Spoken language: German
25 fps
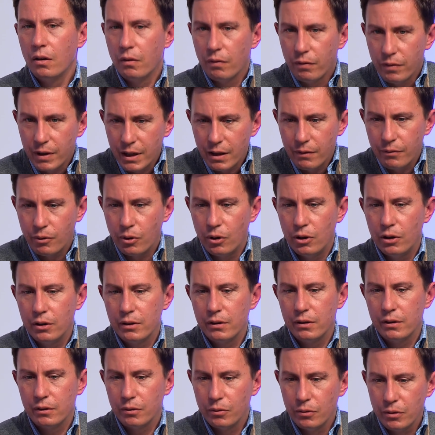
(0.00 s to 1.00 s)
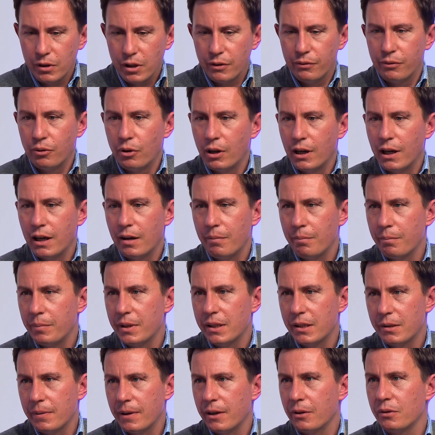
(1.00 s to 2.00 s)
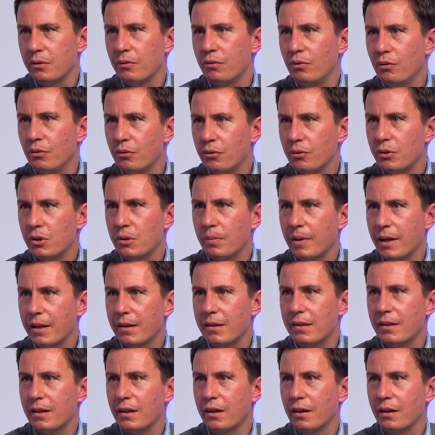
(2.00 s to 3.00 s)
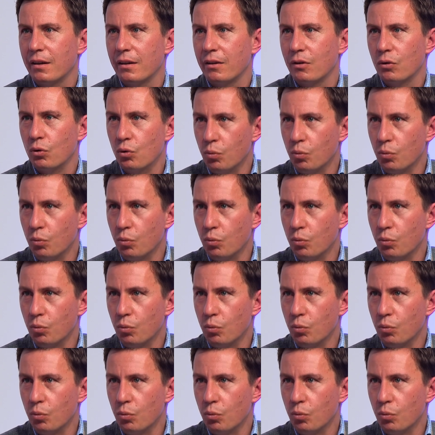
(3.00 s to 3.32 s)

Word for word: Wir wollen unsere Vorhaben bis 2025